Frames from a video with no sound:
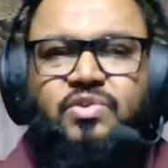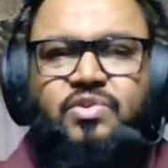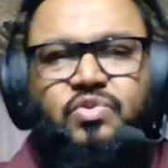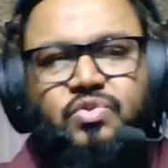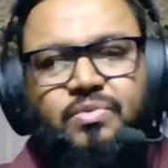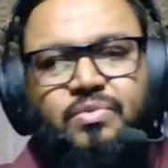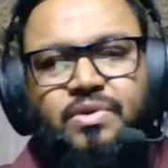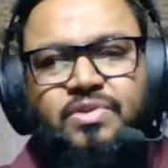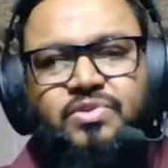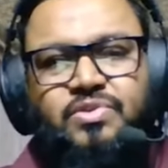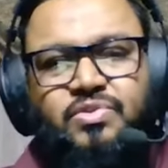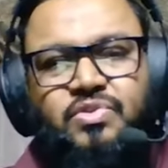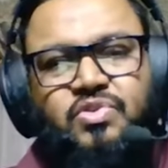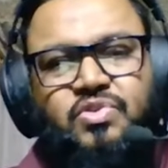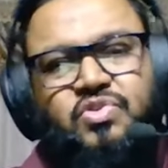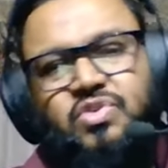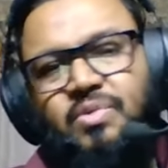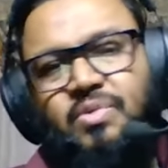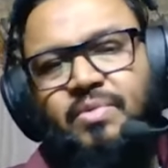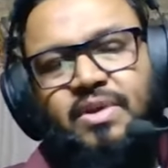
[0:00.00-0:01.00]
তোমার জন্য
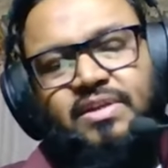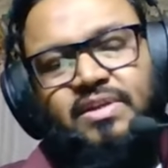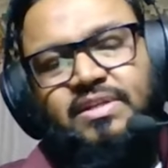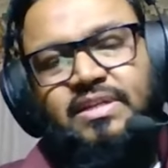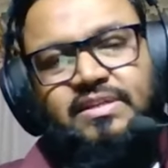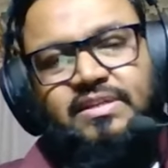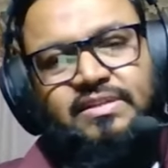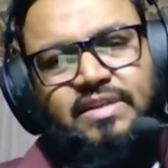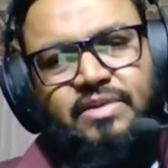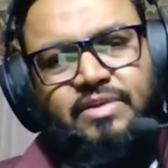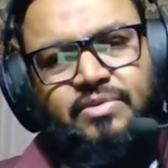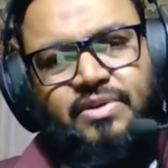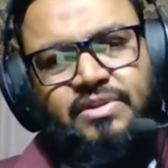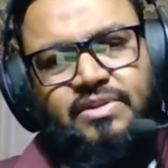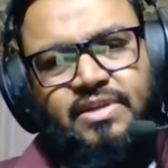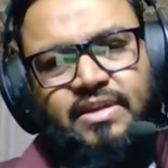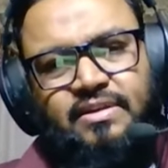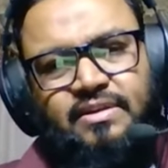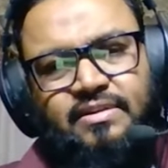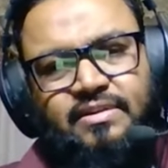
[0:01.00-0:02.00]
সময় শেষ না হয়ে
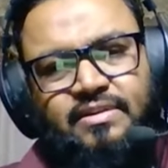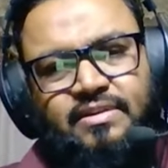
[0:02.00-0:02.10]
যায়